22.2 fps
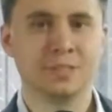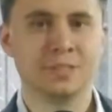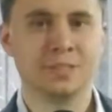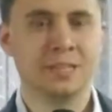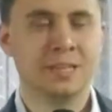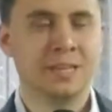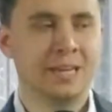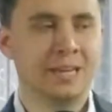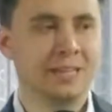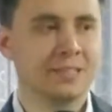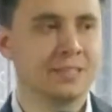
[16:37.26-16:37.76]
Die
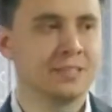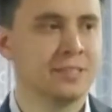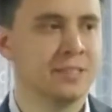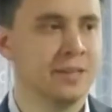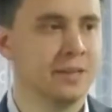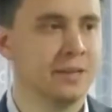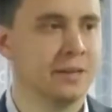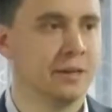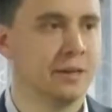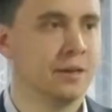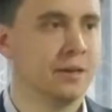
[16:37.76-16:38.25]
Jünger sind
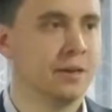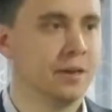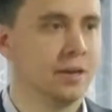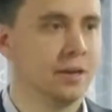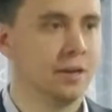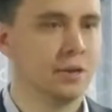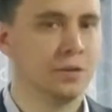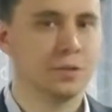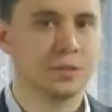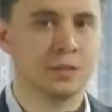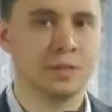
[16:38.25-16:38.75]
erst dann
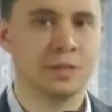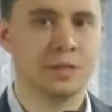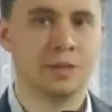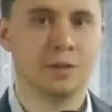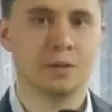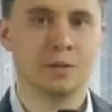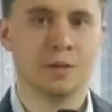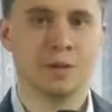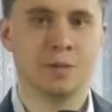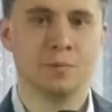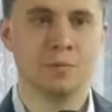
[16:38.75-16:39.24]

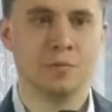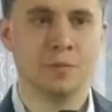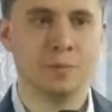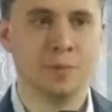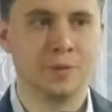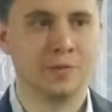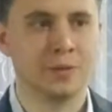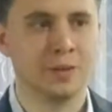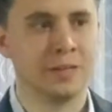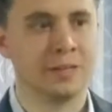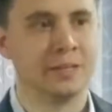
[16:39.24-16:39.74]
rausgegangen und haben
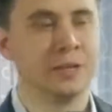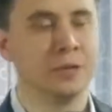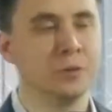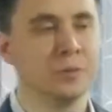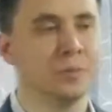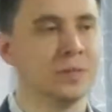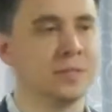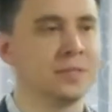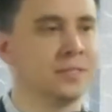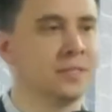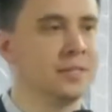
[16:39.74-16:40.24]
vom
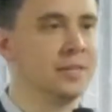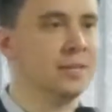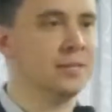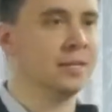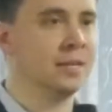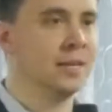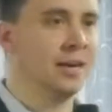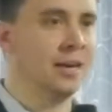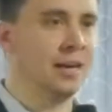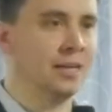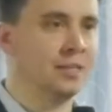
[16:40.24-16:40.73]
Evangelium
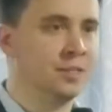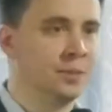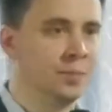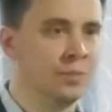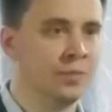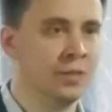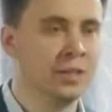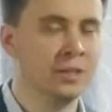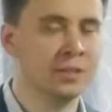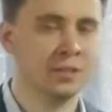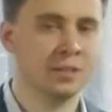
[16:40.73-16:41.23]
erzählt,
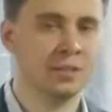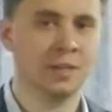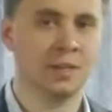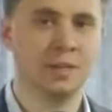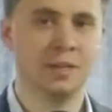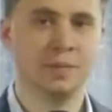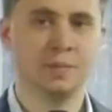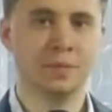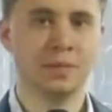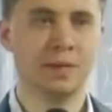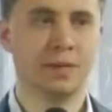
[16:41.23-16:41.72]
als sie
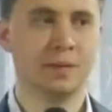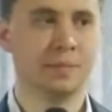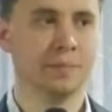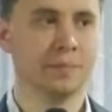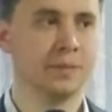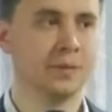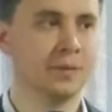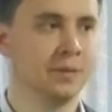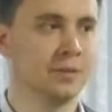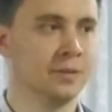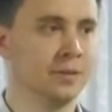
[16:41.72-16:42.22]
Pfingsten erlebt
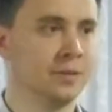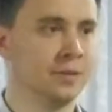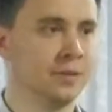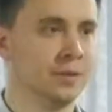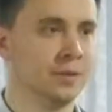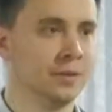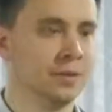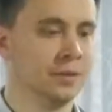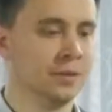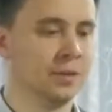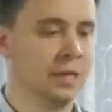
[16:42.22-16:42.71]
haben.
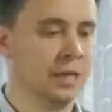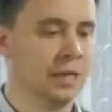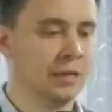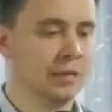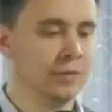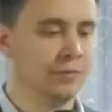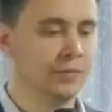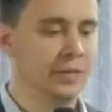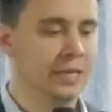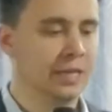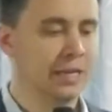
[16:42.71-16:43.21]

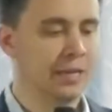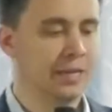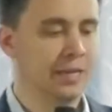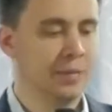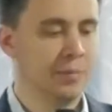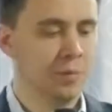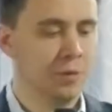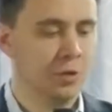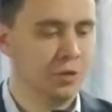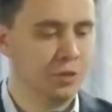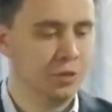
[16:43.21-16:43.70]
Viele
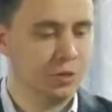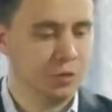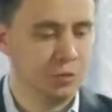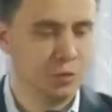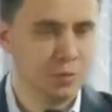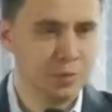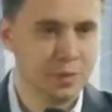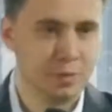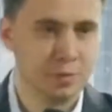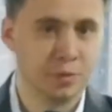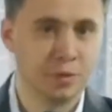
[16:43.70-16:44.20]
leben
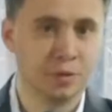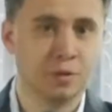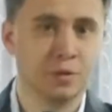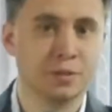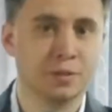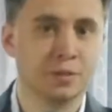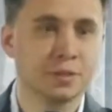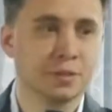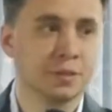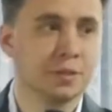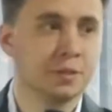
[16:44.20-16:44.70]
heute nur mit dem
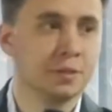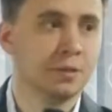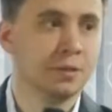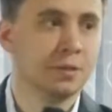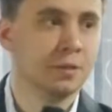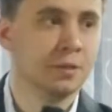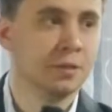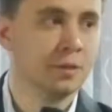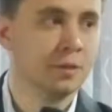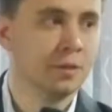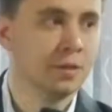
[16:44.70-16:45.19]
Kreuz.
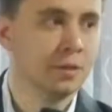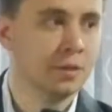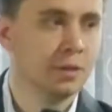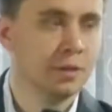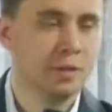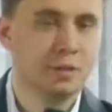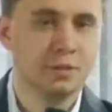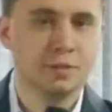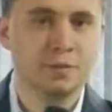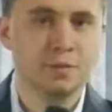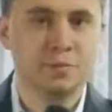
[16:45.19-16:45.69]

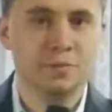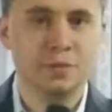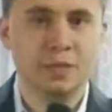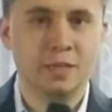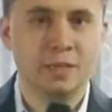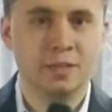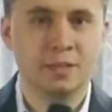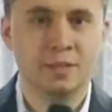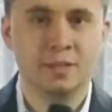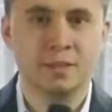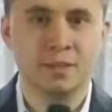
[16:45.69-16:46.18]
Es sind
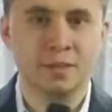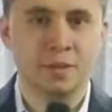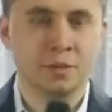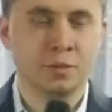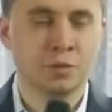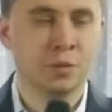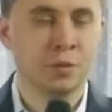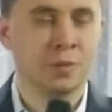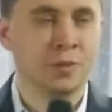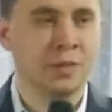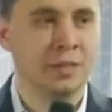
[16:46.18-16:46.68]
viele
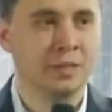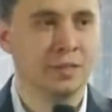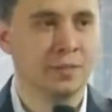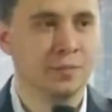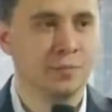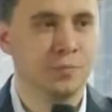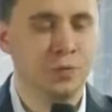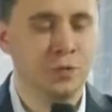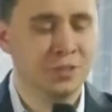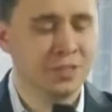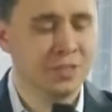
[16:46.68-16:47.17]
Kirchen und so
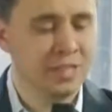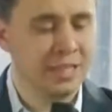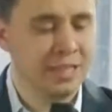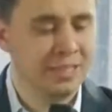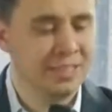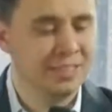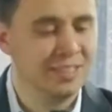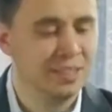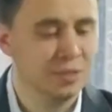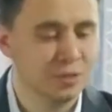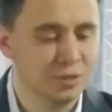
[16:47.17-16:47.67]
weiter. Wir
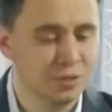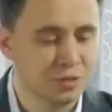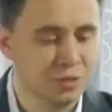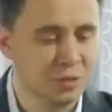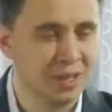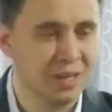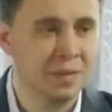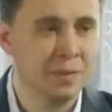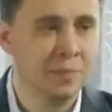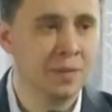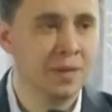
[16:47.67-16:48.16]
sehen
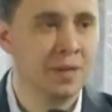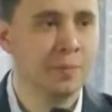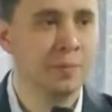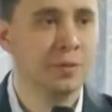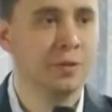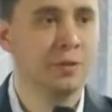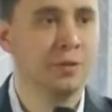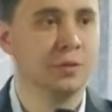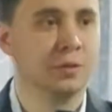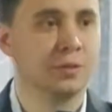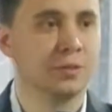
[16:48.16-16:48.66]
Jesus noch
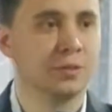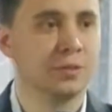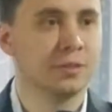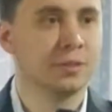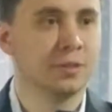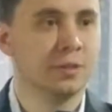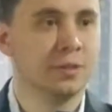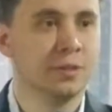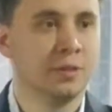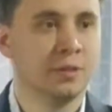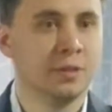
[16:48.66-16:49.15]
immer am
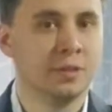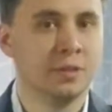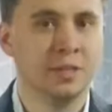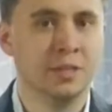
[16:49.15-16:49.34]
Kreuz.